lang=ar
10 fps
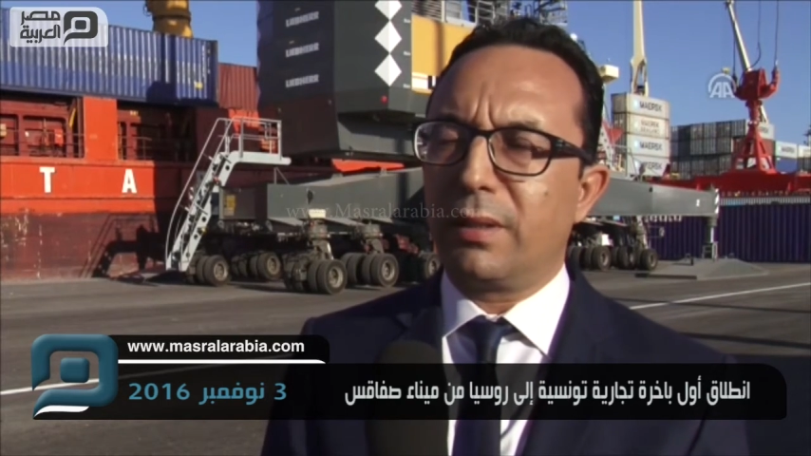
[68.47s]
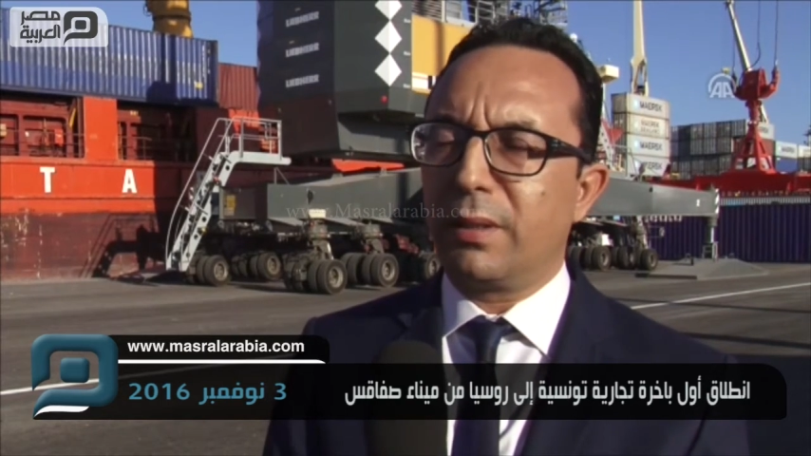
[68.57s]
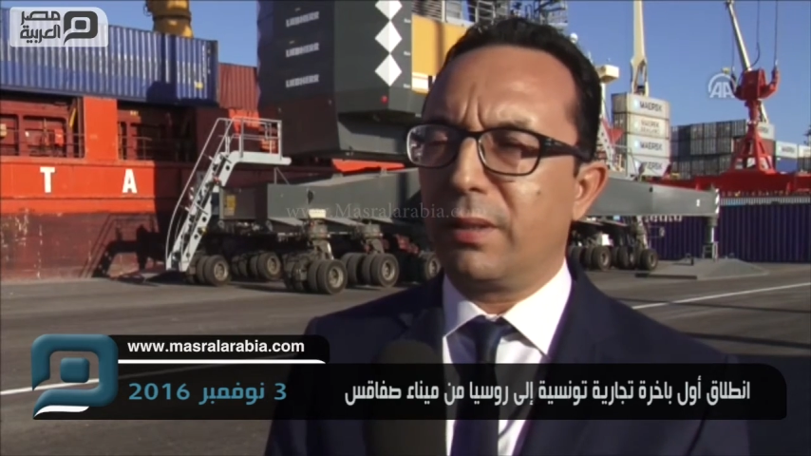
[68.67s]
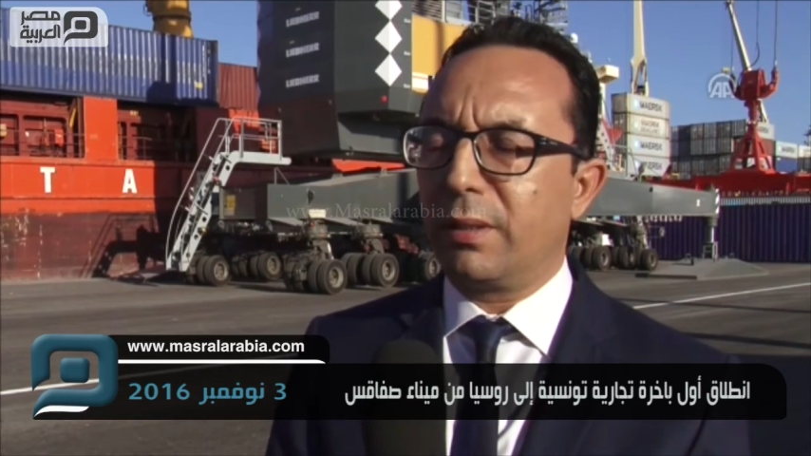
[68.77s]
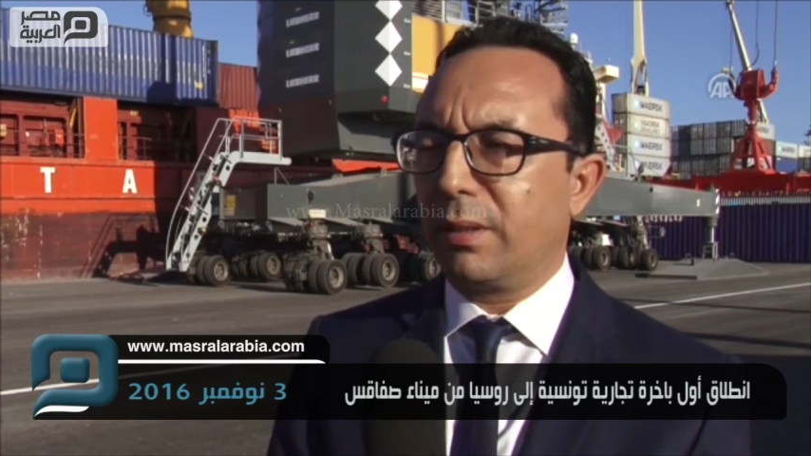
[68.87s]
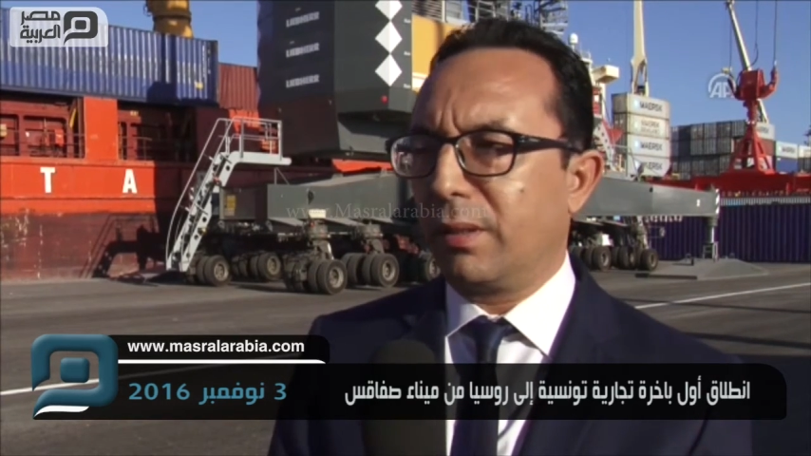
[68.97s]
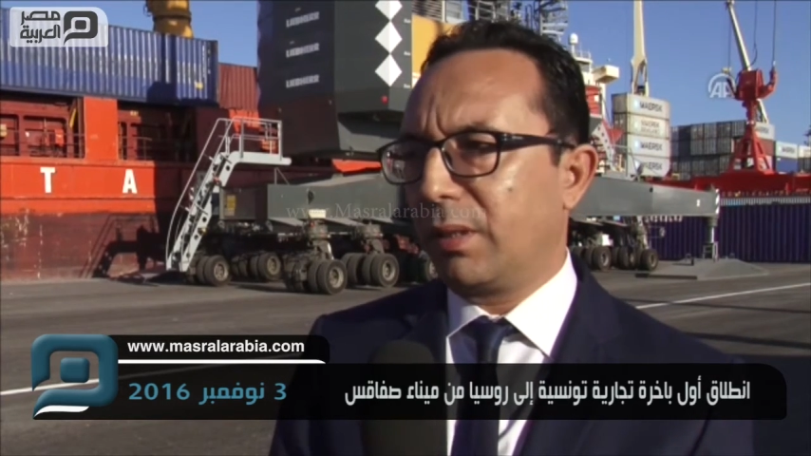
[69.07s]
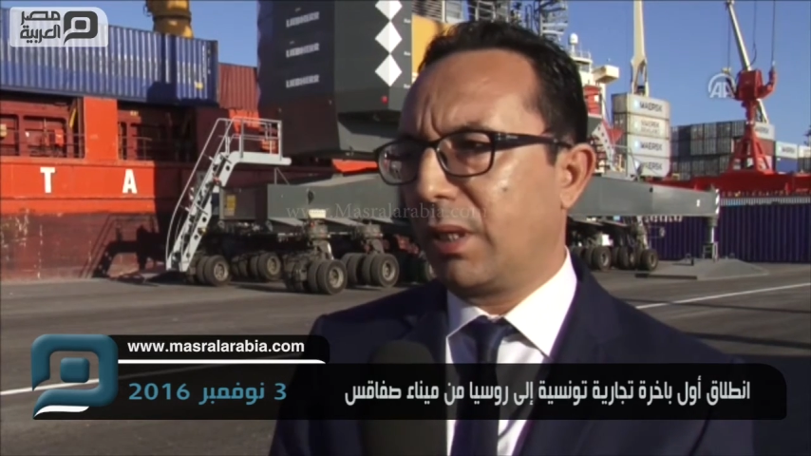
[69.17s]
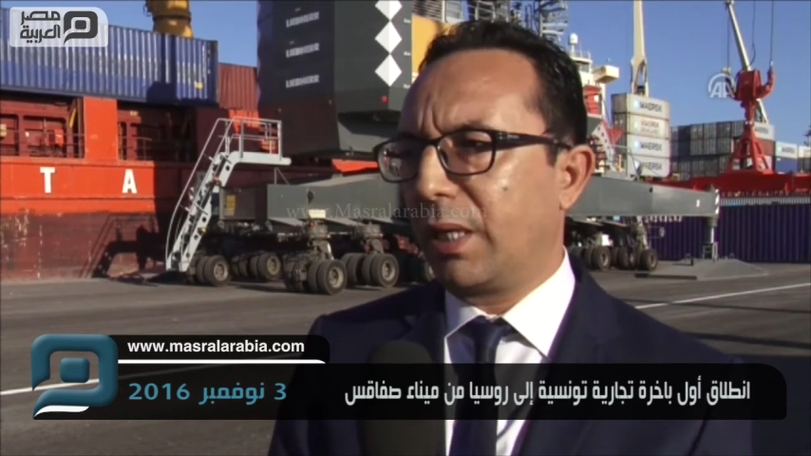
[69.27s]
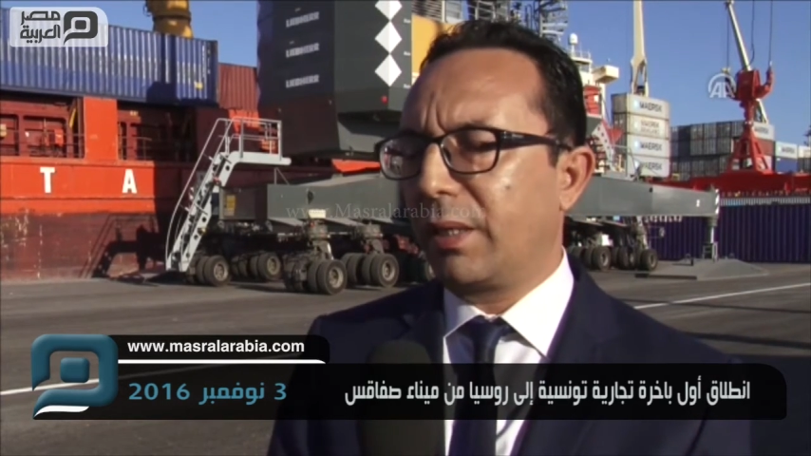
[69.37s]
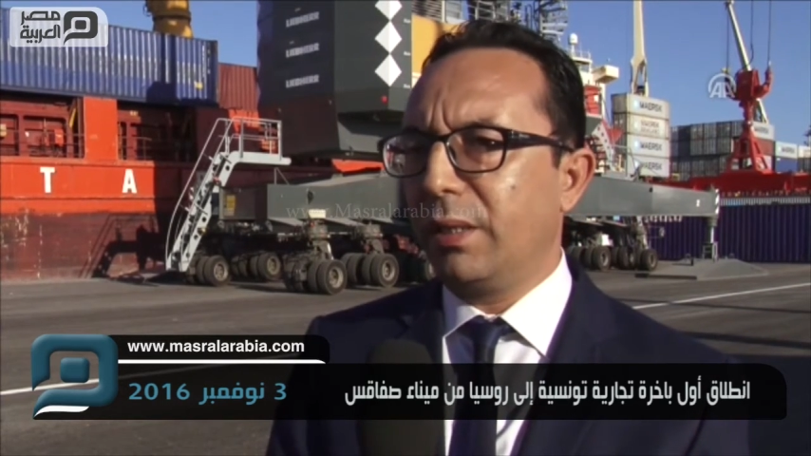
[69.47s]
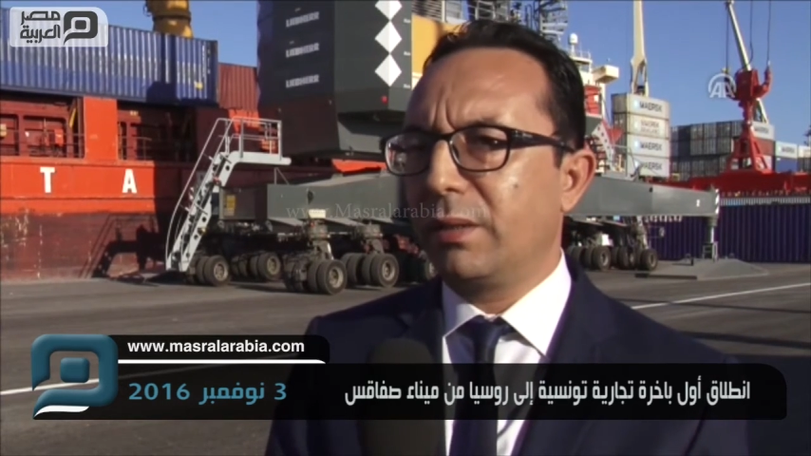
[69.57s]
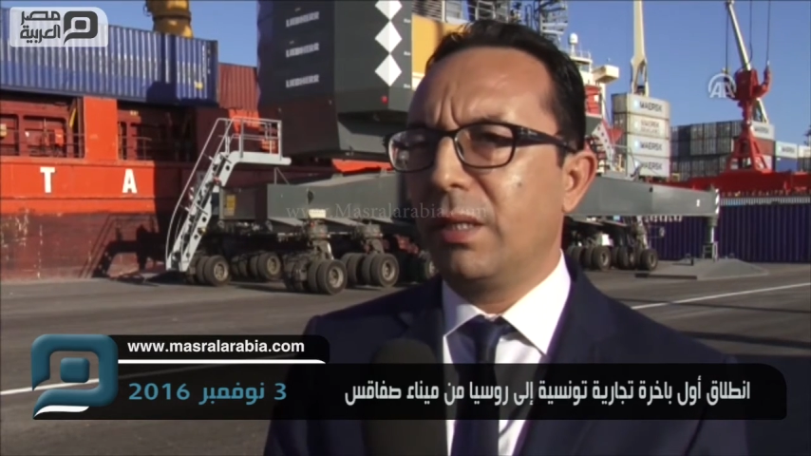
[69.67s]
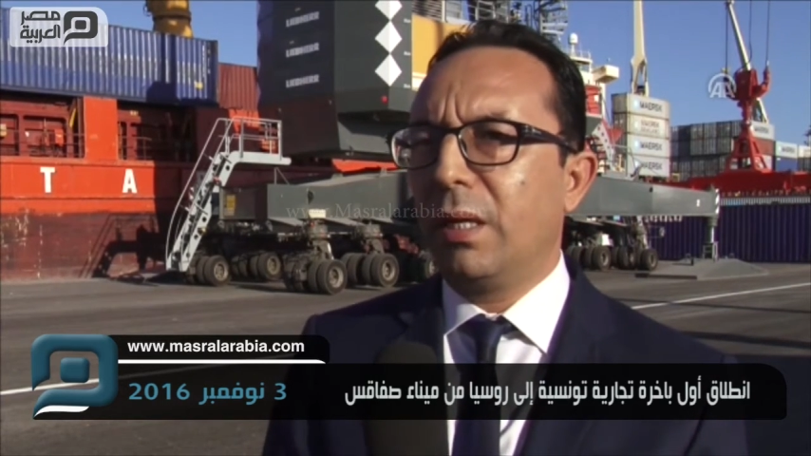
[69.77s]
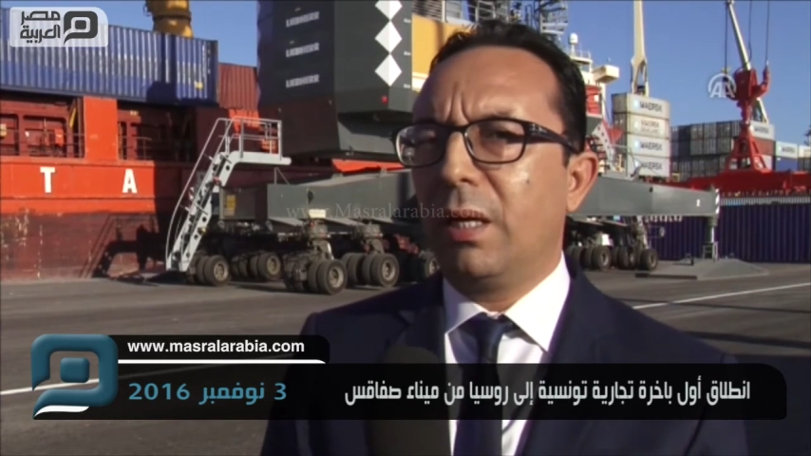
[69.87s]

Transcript: آه، أكيد